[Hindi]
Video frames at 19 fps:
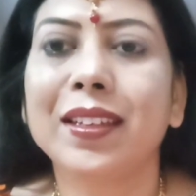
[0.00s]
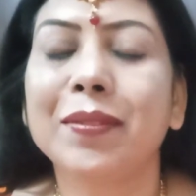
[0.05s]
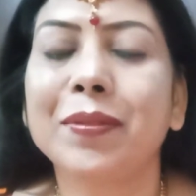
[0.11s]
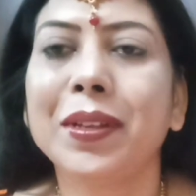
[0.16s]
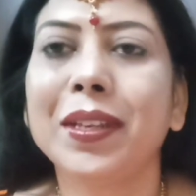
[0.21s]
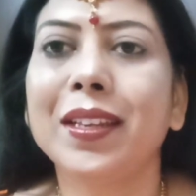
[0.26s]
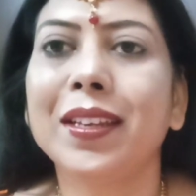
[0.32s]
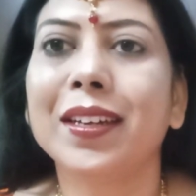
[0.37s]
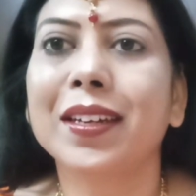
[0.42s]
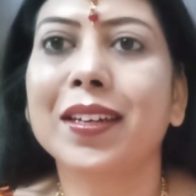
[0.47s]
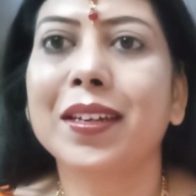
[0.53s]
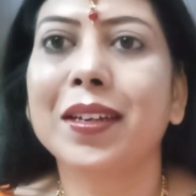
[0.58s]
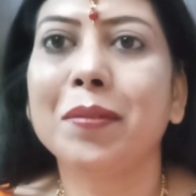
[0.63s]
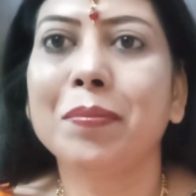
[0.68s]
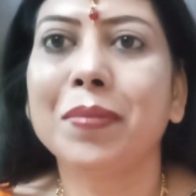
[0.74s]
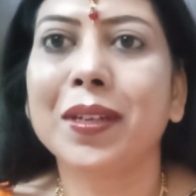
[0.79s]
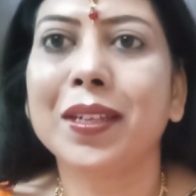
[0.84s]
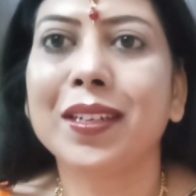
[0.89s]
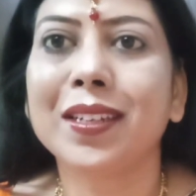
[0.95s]
मैंने
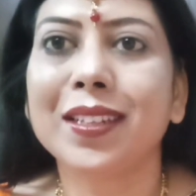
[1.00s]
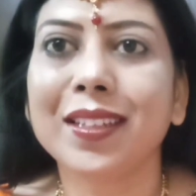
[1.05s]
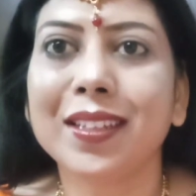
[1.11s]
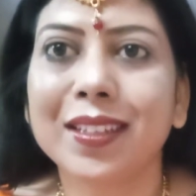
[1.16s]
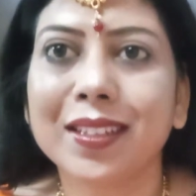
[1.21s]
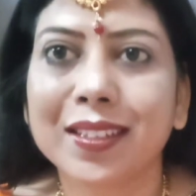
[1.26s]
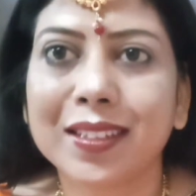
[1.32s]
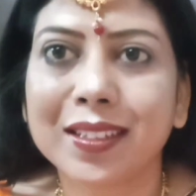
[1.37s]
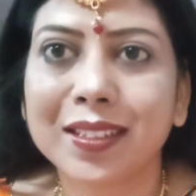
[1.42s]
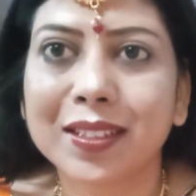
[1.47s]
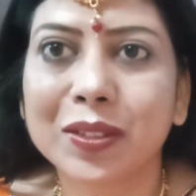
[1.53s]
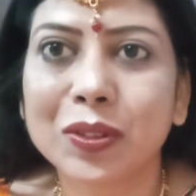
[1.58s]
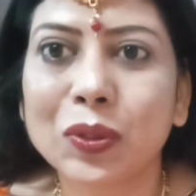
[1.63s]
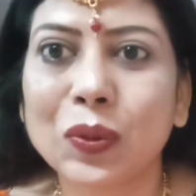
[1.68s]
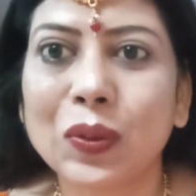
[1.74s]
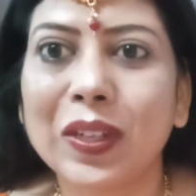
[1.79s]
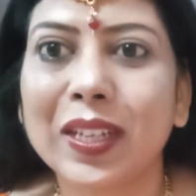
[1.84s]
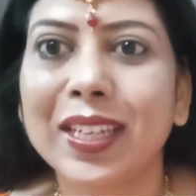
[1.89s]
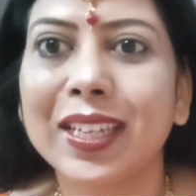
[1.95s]
रखड़ी पहन ली
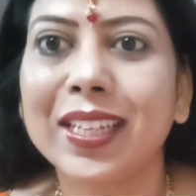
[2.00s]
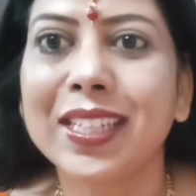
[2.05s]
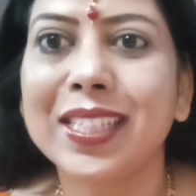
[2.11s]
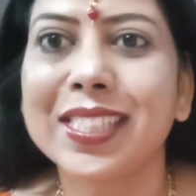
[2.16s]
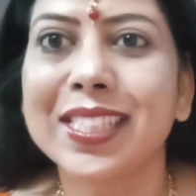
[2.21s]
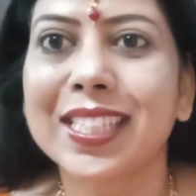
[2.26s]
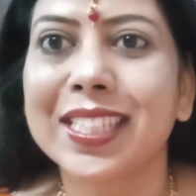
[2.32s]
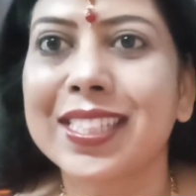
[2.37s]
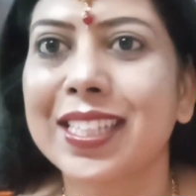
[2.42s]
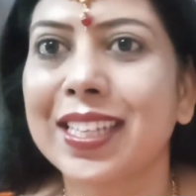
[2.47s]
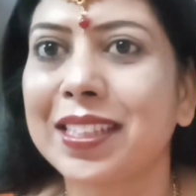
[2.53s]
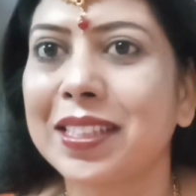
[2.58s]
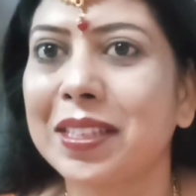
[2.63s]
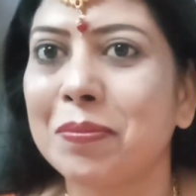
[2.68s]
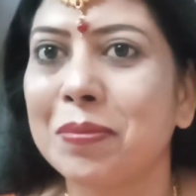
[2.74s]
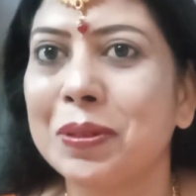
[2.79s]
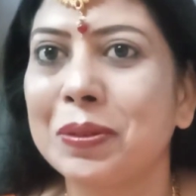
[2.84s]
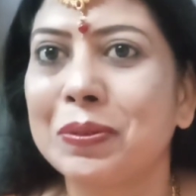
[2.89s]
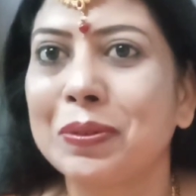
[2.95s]
तो लेकिन इसके
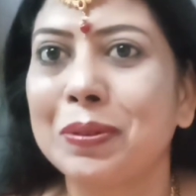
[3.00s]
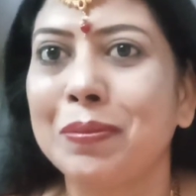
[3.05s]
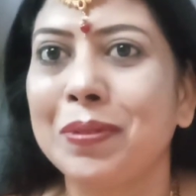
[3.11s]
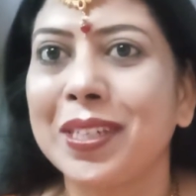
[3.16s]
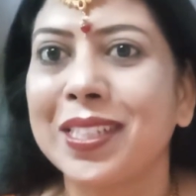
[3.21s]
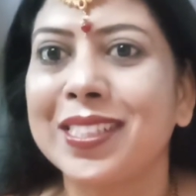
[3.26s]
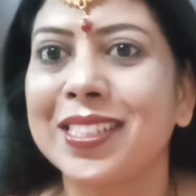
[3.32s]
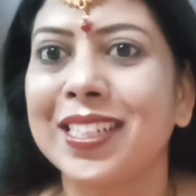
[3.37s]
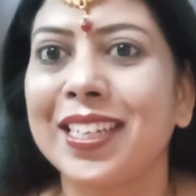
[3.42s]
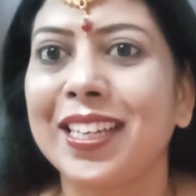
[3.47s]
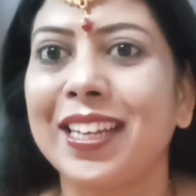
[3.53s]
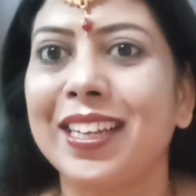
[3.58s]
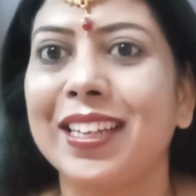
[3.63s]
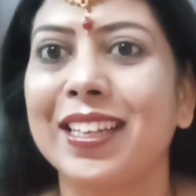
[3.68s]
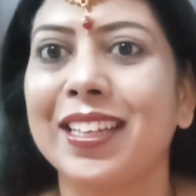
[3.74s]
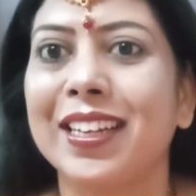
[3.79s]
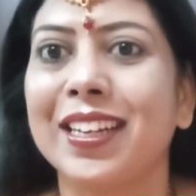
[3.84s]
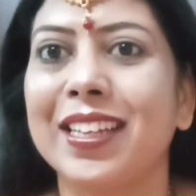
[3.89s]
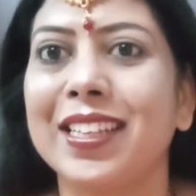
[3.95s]
साथ ये बिल्कुल भी अच्छा नहीं
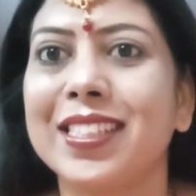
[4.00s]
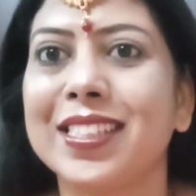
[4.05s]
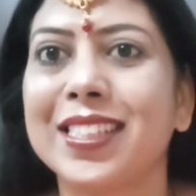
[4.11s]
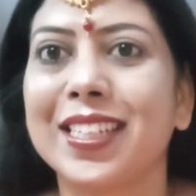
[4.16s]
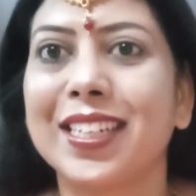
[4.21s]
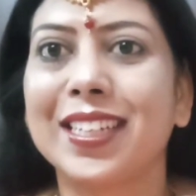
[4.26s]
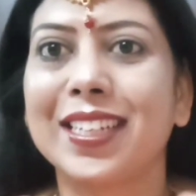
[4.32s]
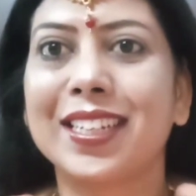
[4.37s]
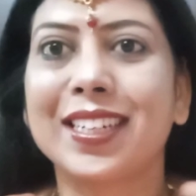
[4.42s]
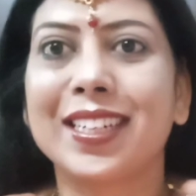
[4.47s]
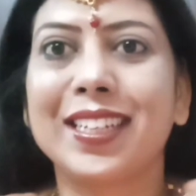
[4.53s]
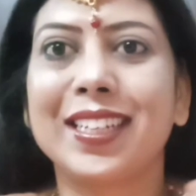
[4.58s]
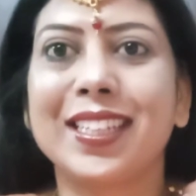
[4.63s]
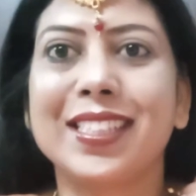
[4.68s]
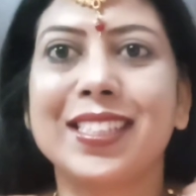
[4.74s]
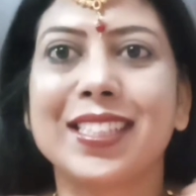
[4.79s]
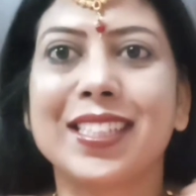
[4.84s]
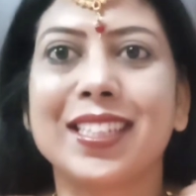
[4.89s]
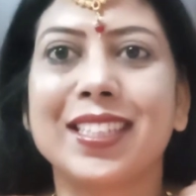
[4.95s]
लग रहा है ये सेट
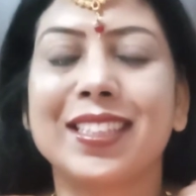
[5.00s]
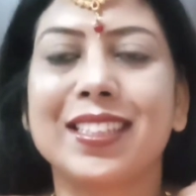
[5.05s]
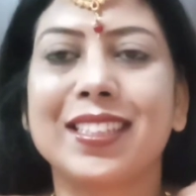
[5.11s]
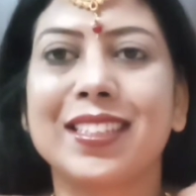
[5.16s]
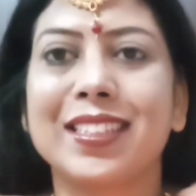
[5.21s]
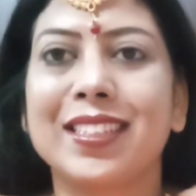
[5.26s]
रखड़ी के साथ